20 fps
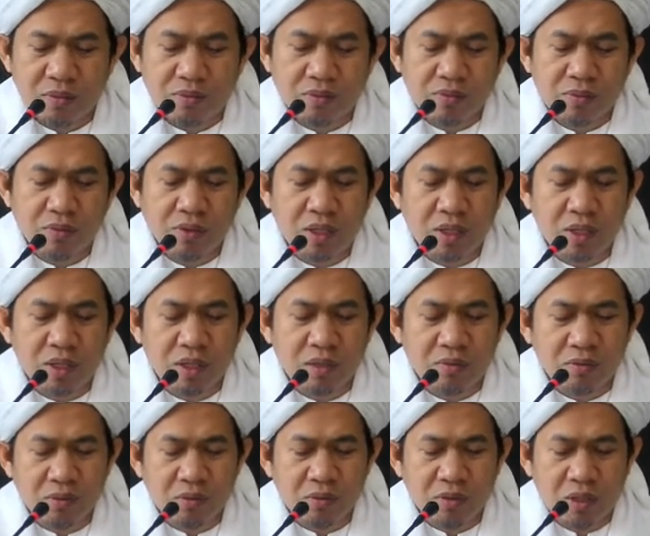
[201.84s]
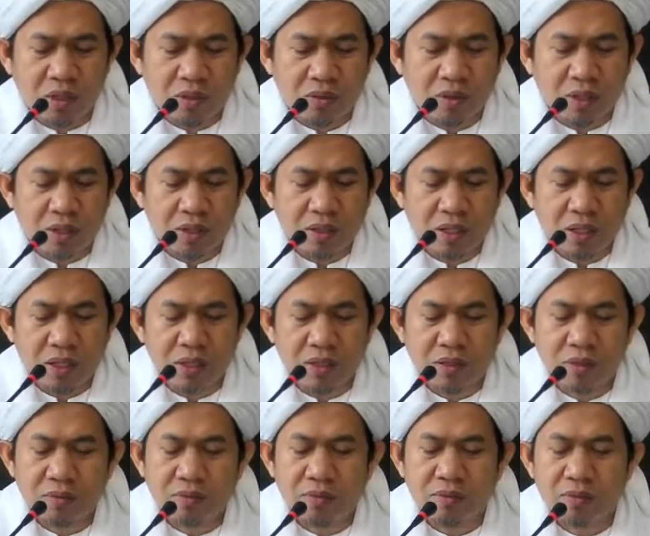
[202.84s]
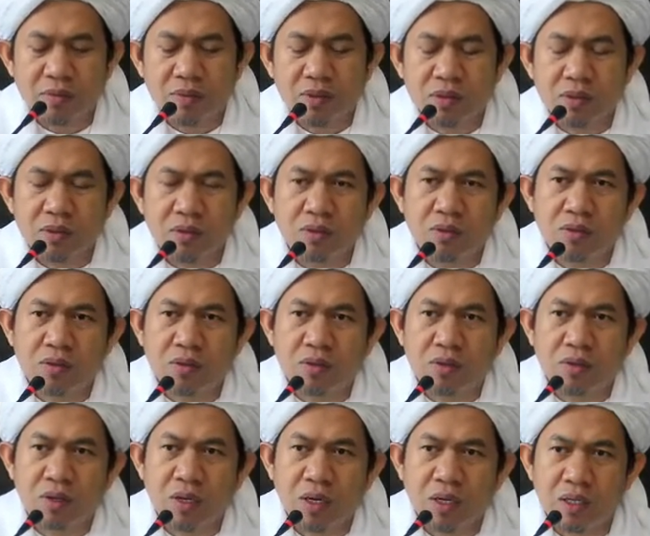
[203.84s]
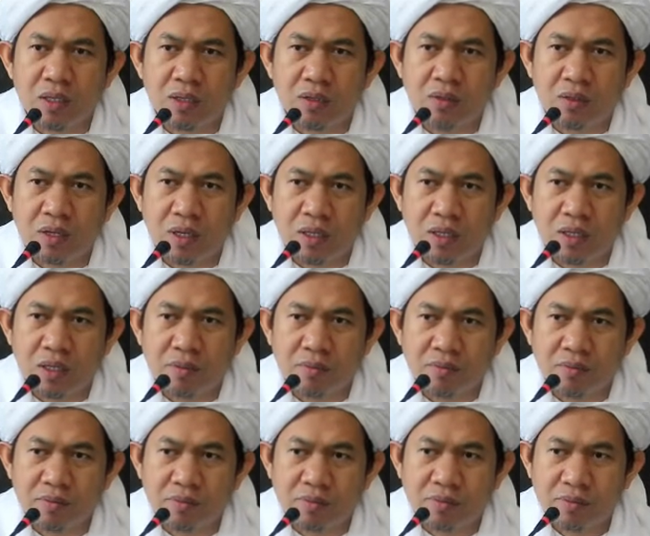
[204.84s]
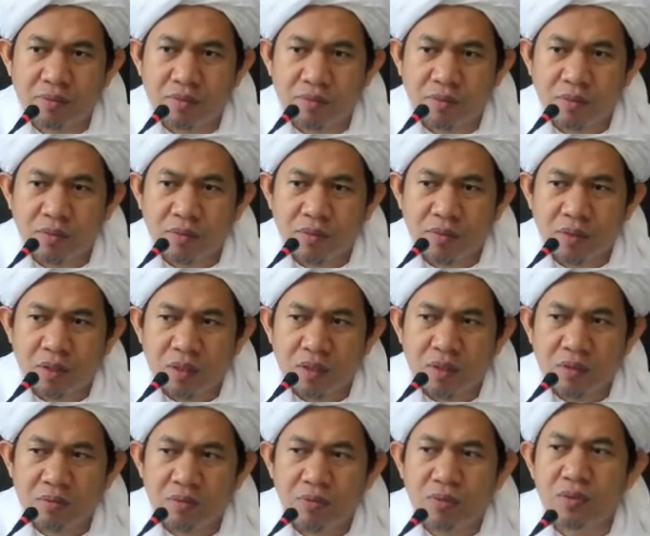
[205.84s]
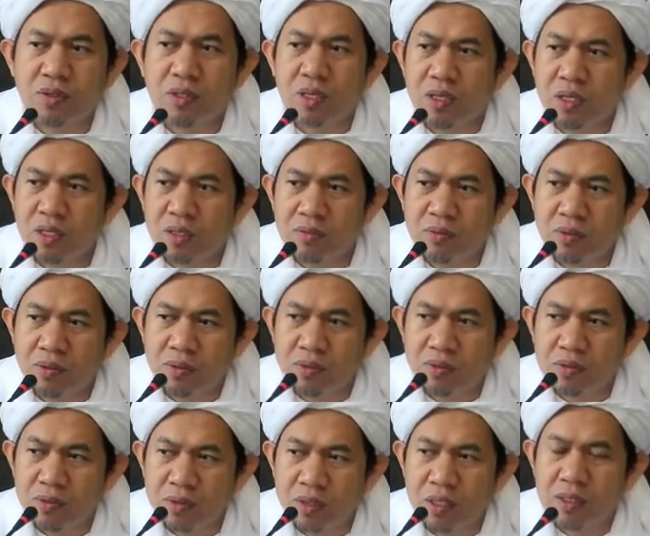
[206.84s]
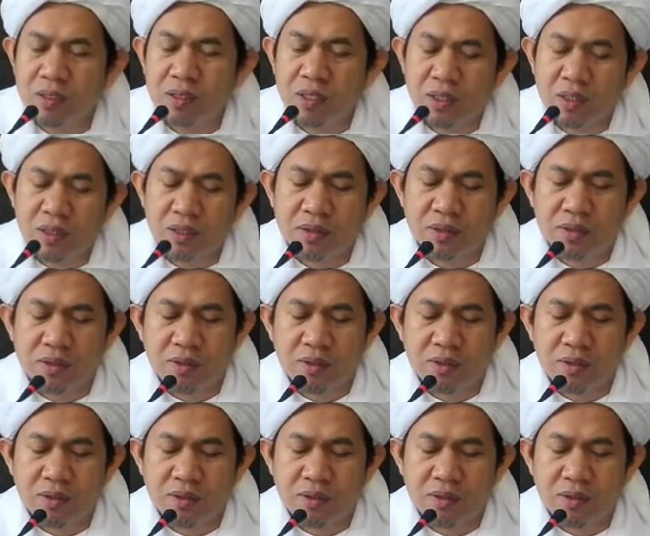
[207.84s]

punya ilmu lalu ngajarin itu orang itu alim punya ilmu ngajarin